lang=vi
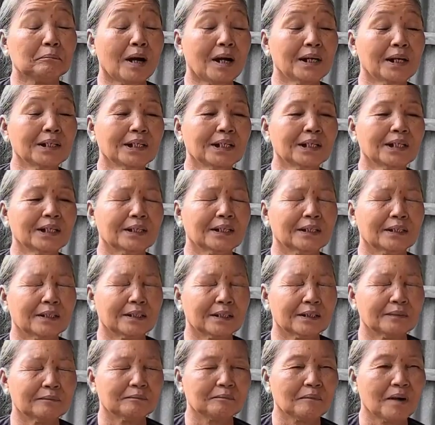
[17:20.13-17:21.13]
Bởi
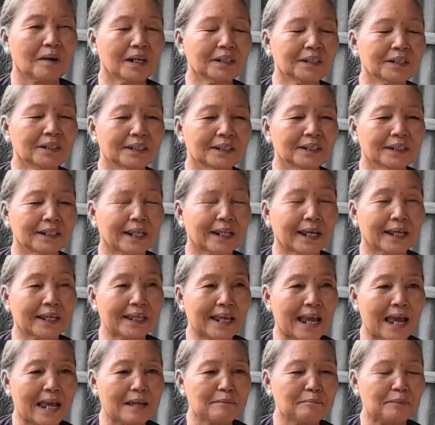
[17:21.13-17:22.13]
bởi vì
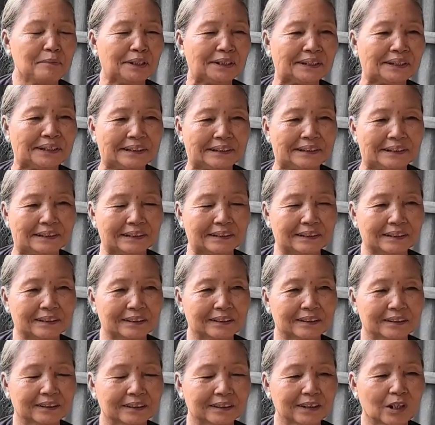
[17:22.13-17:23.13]
thầy dạy mình
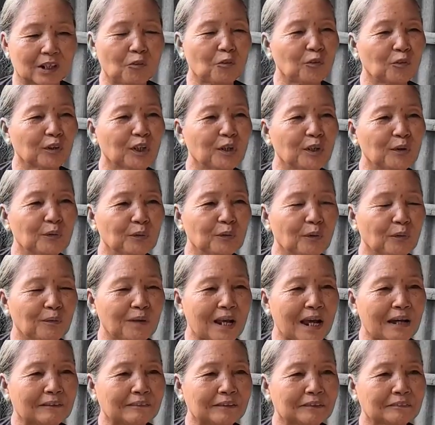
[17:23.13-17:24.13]
đâu có thiếu chỗ
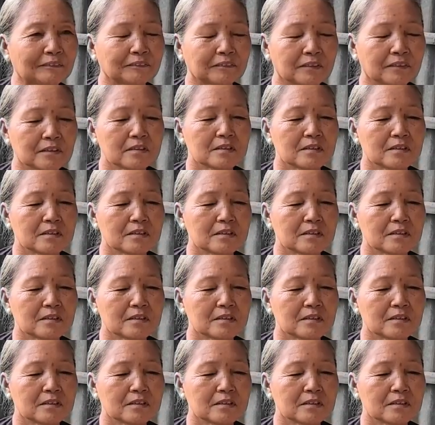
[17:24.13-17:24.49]
nào đâu.